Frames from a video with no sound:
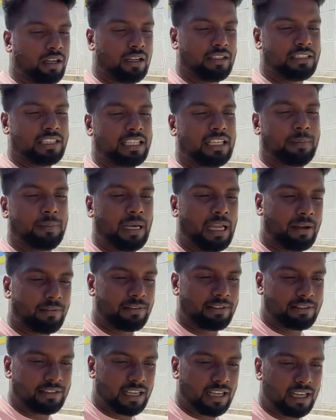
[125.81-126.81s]
जे के माया
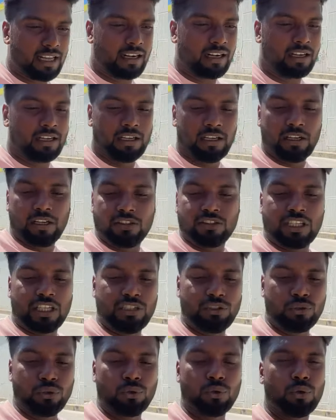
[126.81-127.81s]
बाजार
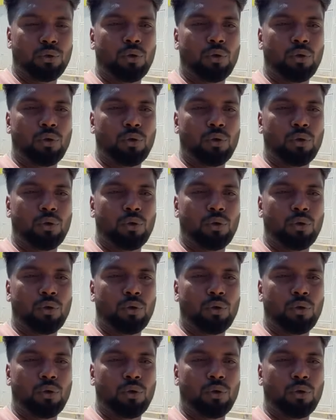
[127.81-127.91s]
संजू